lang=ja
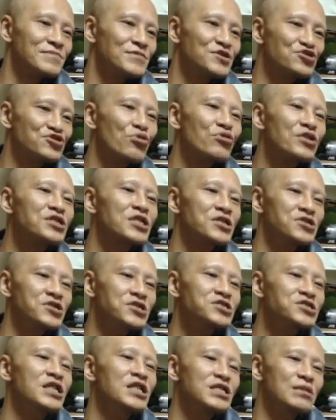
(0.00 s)
それしかで
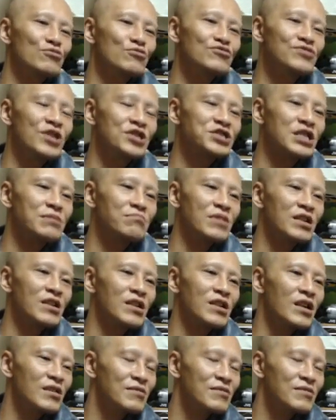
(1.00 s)
きないんだもん、うなちゃんマンが。